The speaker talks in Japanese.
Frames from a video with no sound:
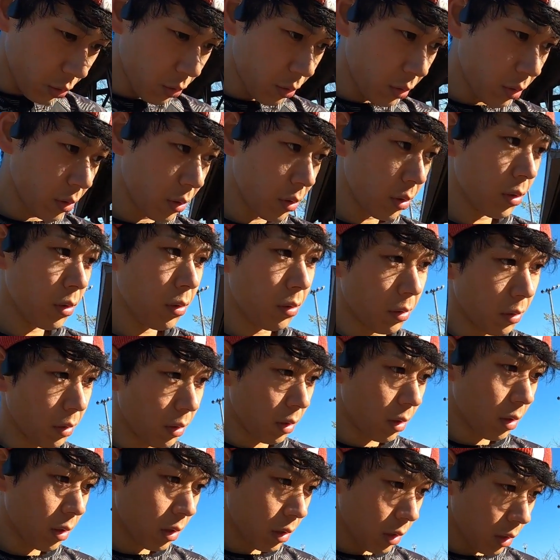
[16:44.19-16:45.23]
ちょっとずつ
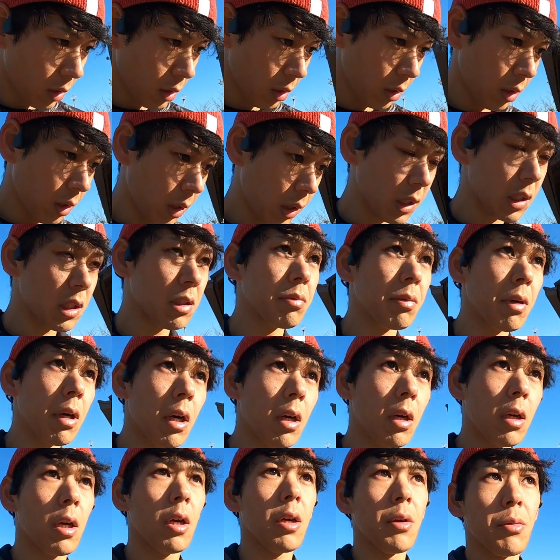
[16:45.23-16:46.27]
足は
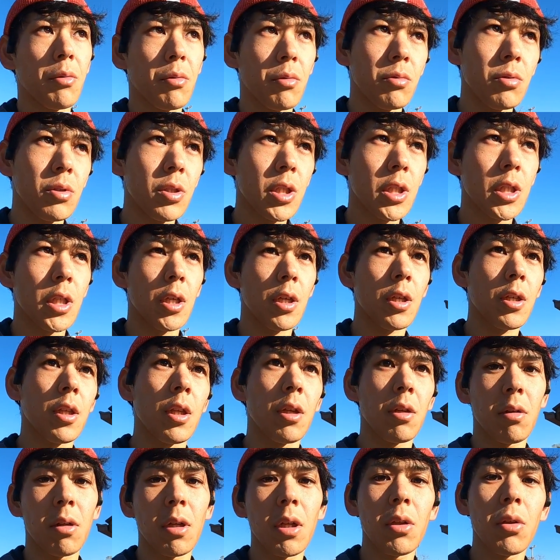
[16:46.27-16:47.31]
回復してき
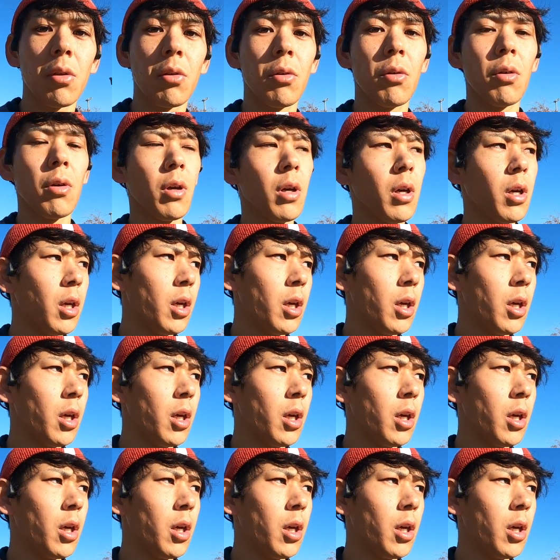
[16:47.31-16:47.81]
てるなという